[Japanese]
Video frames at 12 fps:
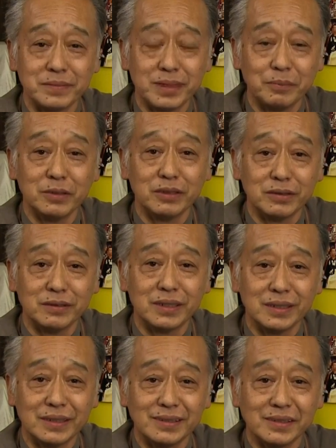店名の由
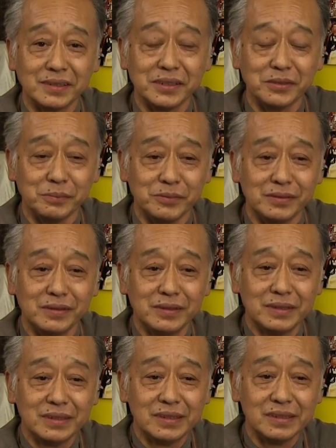来なんですけども、
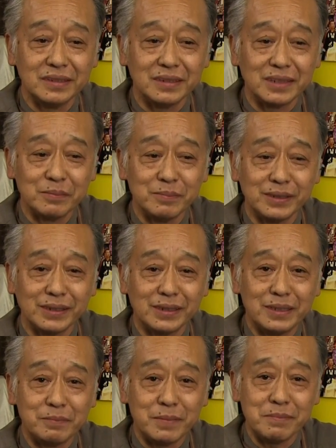えー、店名
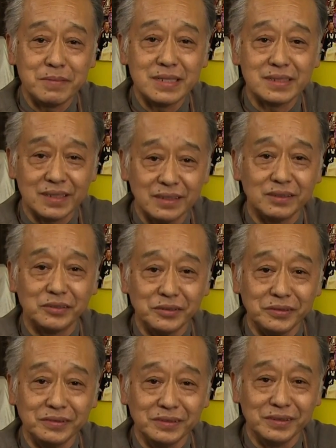が豆膳と
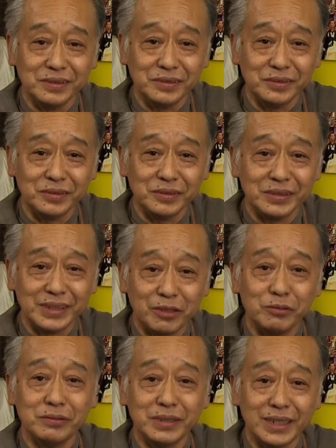いう屋
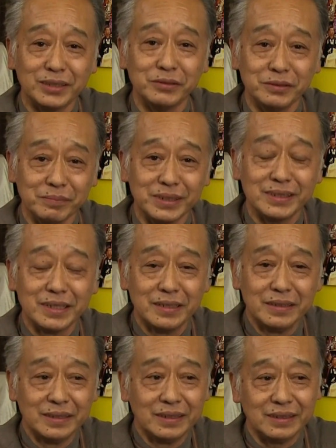号になっております、
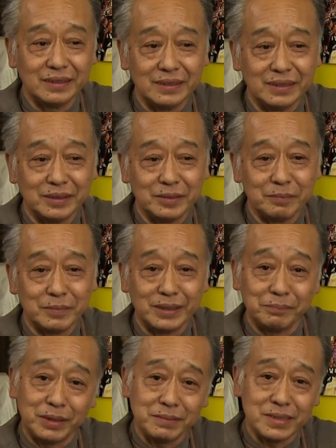えー、ま
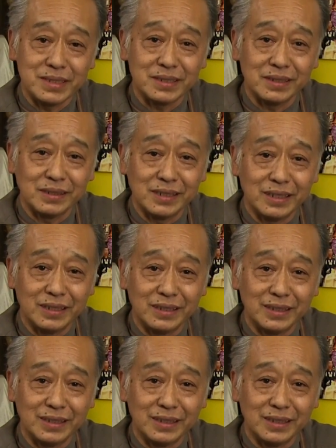あ、豆膳で